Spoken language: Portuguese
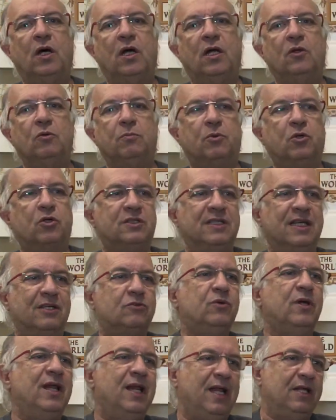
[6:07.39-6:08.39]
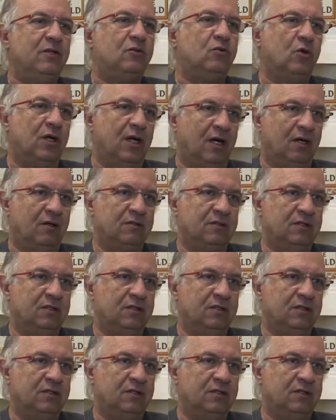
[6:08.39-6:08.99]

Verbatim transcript: eh, no processo eleitoral.